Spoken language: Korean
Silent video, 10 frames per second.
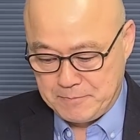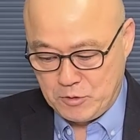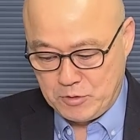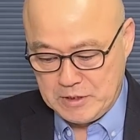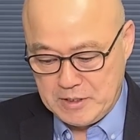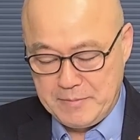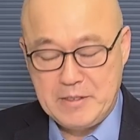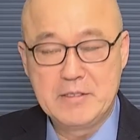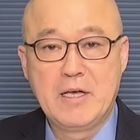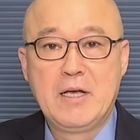또
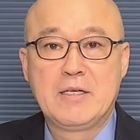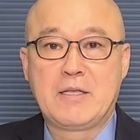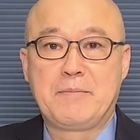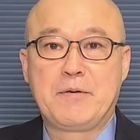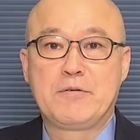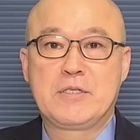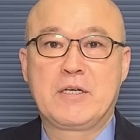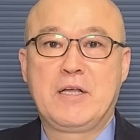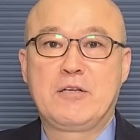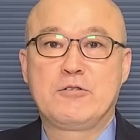이재명은
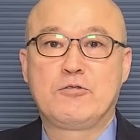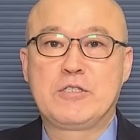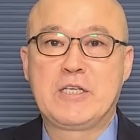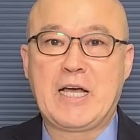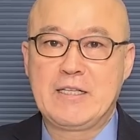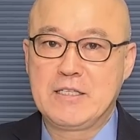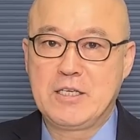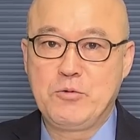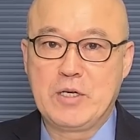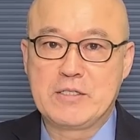대표직을 내려놓지
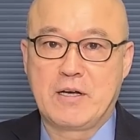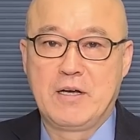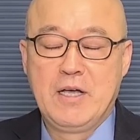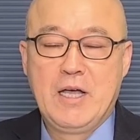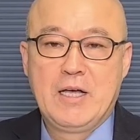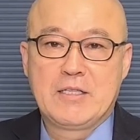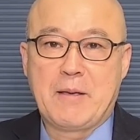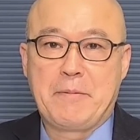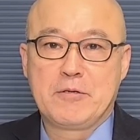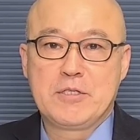않기 위해서
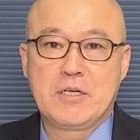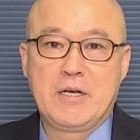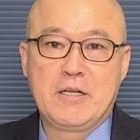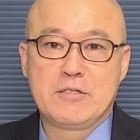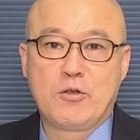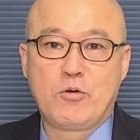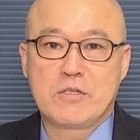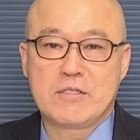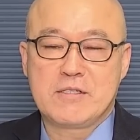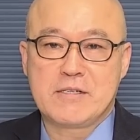대표직을
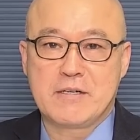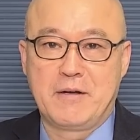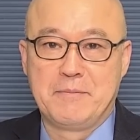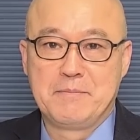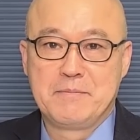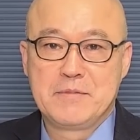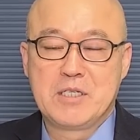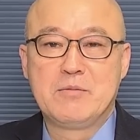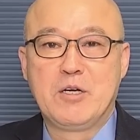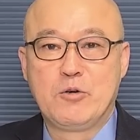내려놓을 것처럼
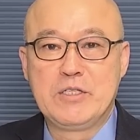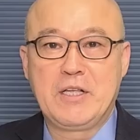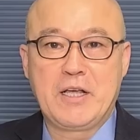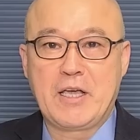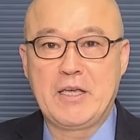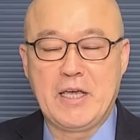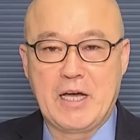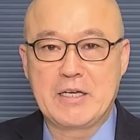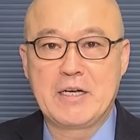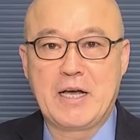지금 의원들에게
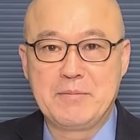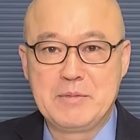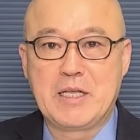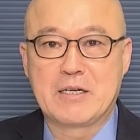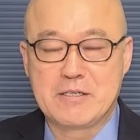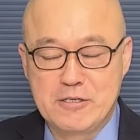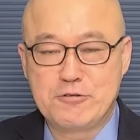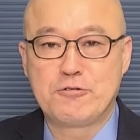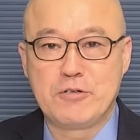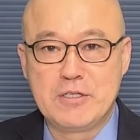이야기를 합니다. 그럴
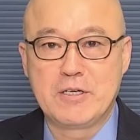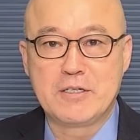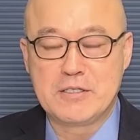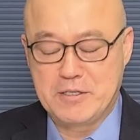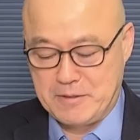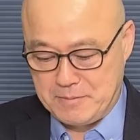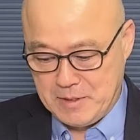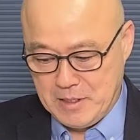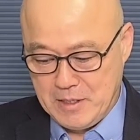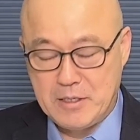수도 있는 것처럼
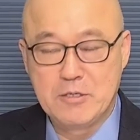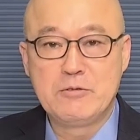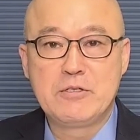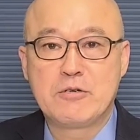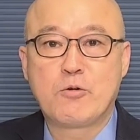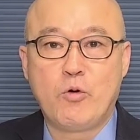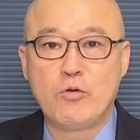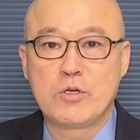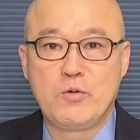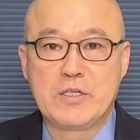의원들을
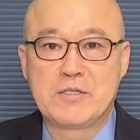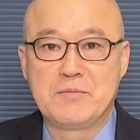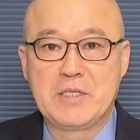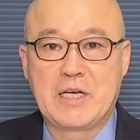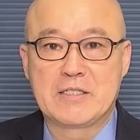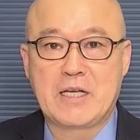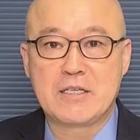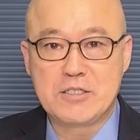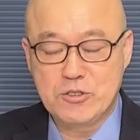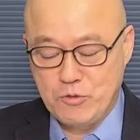꼬우기 위해서입니다.
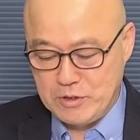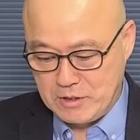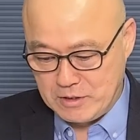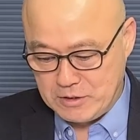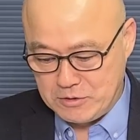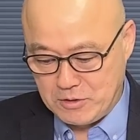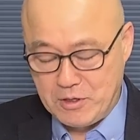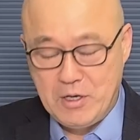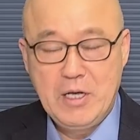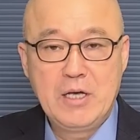사기치고 있는
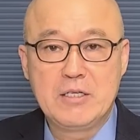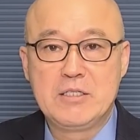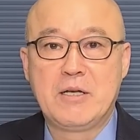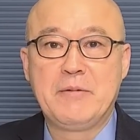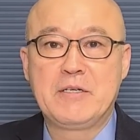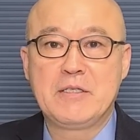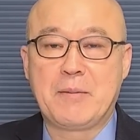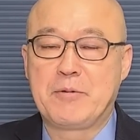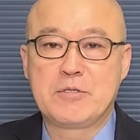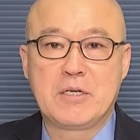것이죠. 이재명은
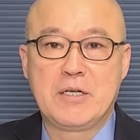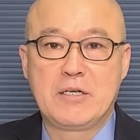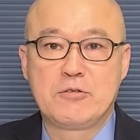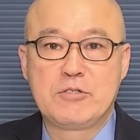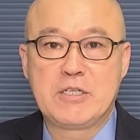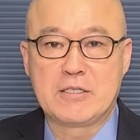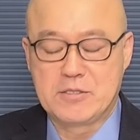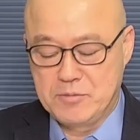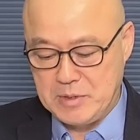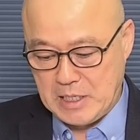대표직을 내려놓지
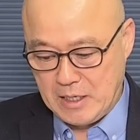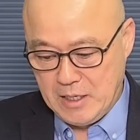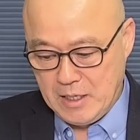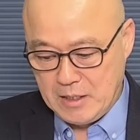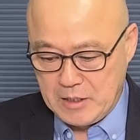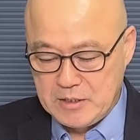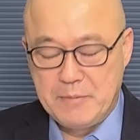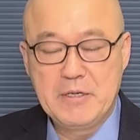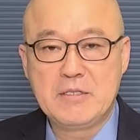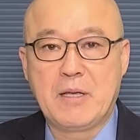않습니다.
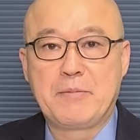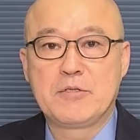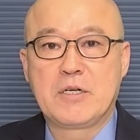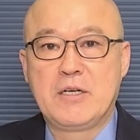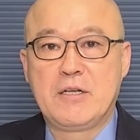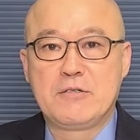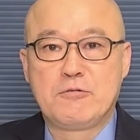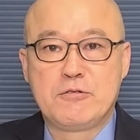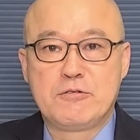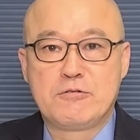이재명은 대표직을
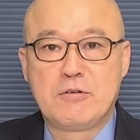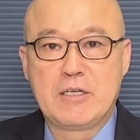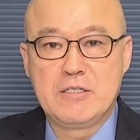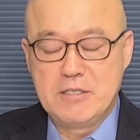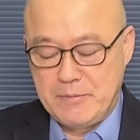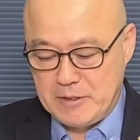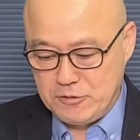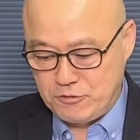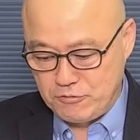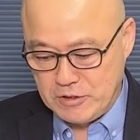내려놓는 순간
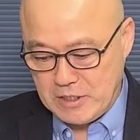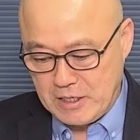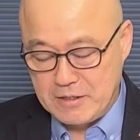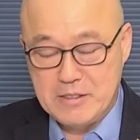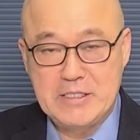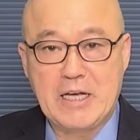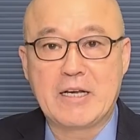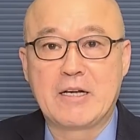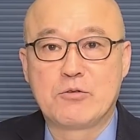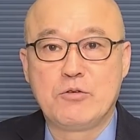이재명은 죽는다는 걸
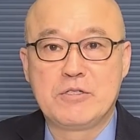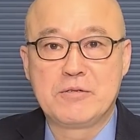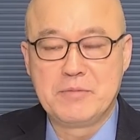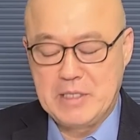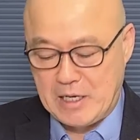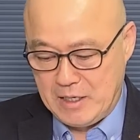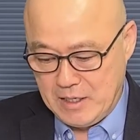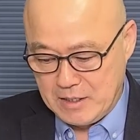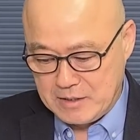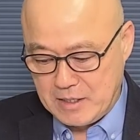잘 알고 있습니다.
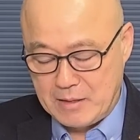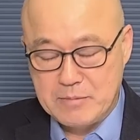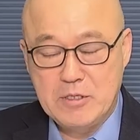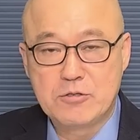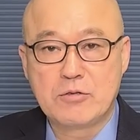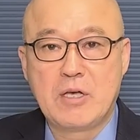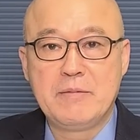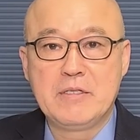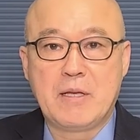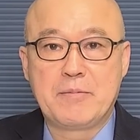그 다음
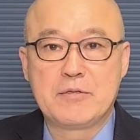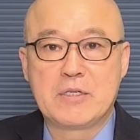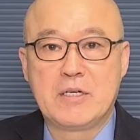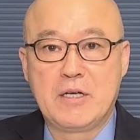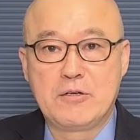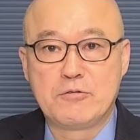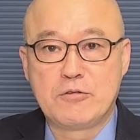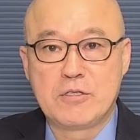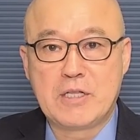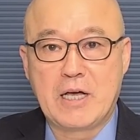기소되면 대표직을
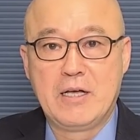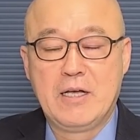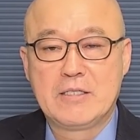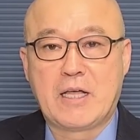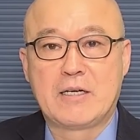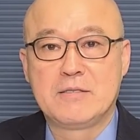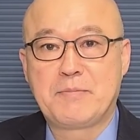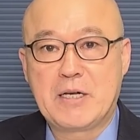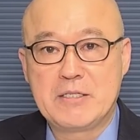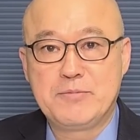내려놓는다. 당은
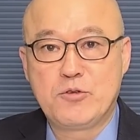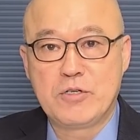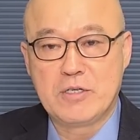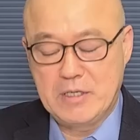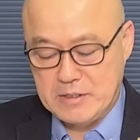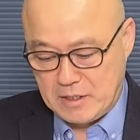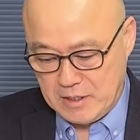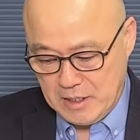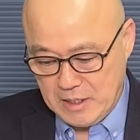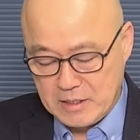80조에
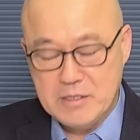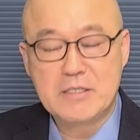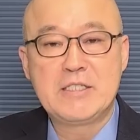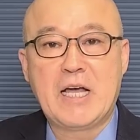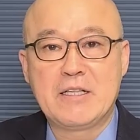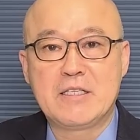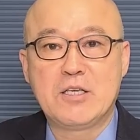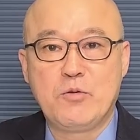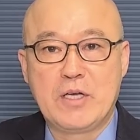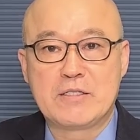의해서 그러지
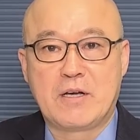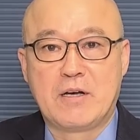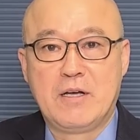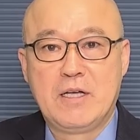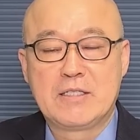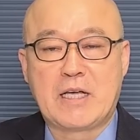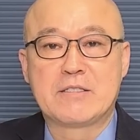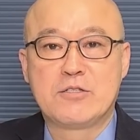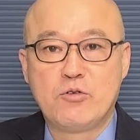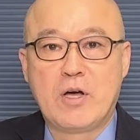않기 위해서
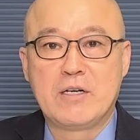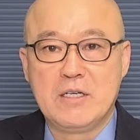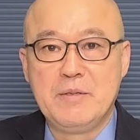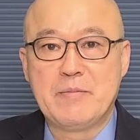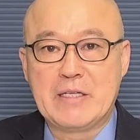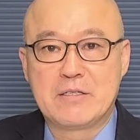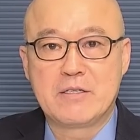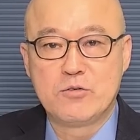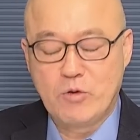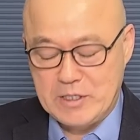단서조항을 이미
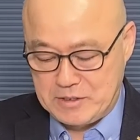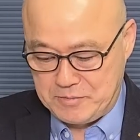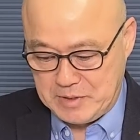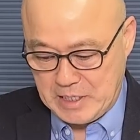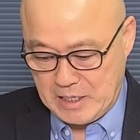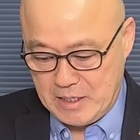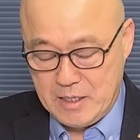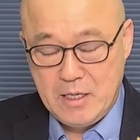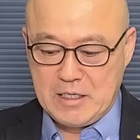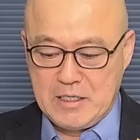만들어 놓았습니다.
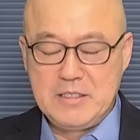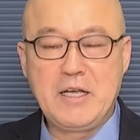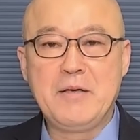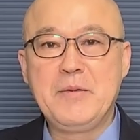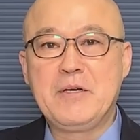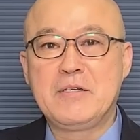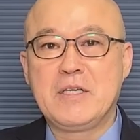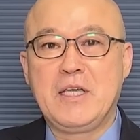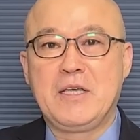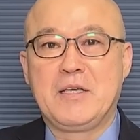
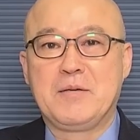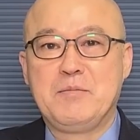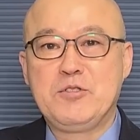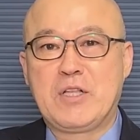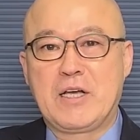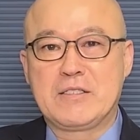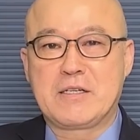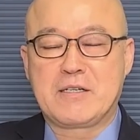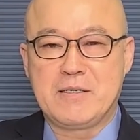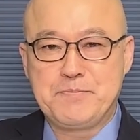이재명이
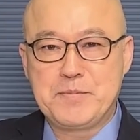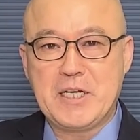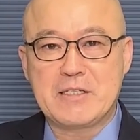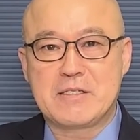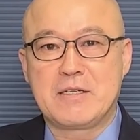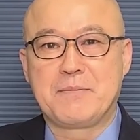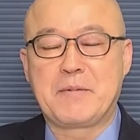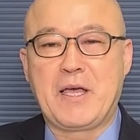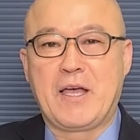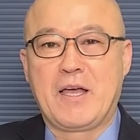민주당에서
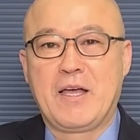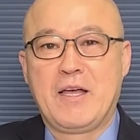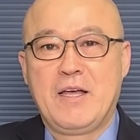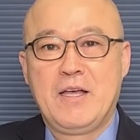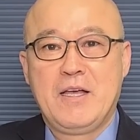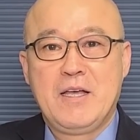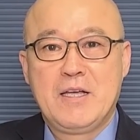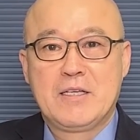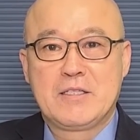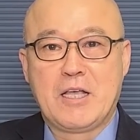급작스럽게
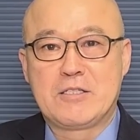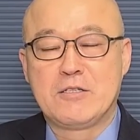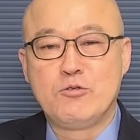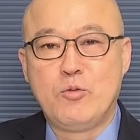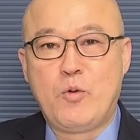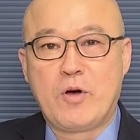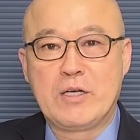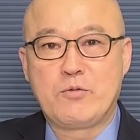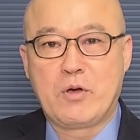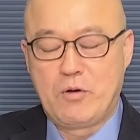대선
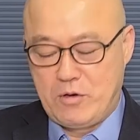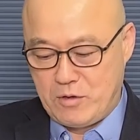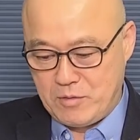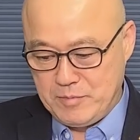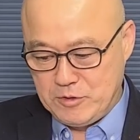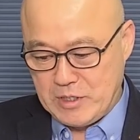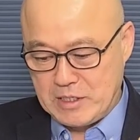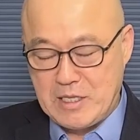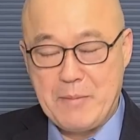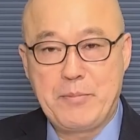후보가 되고
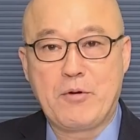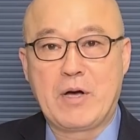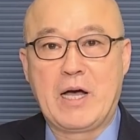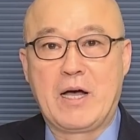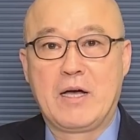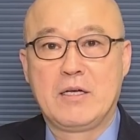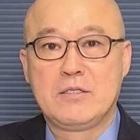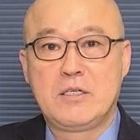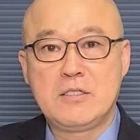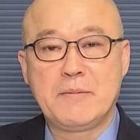민주당 대표가
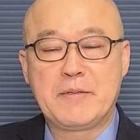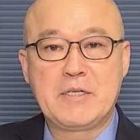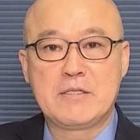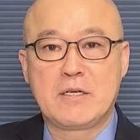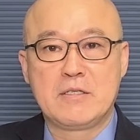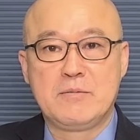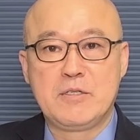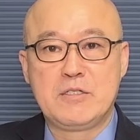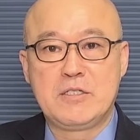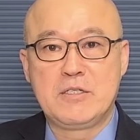70%가
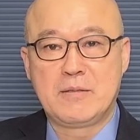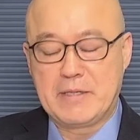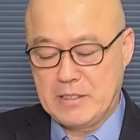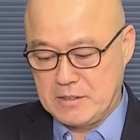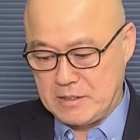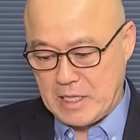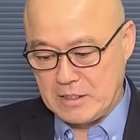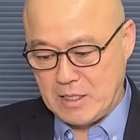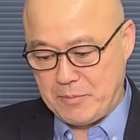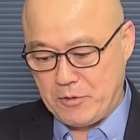넘는 지지를 받아서
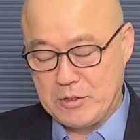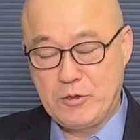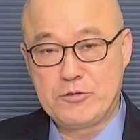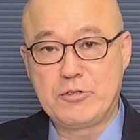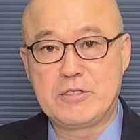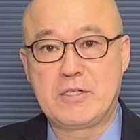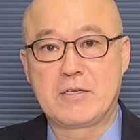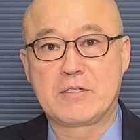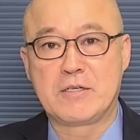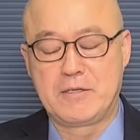당대표가 될 수
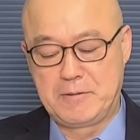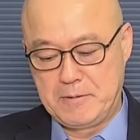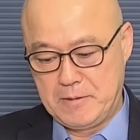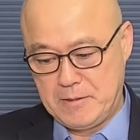있었던 것은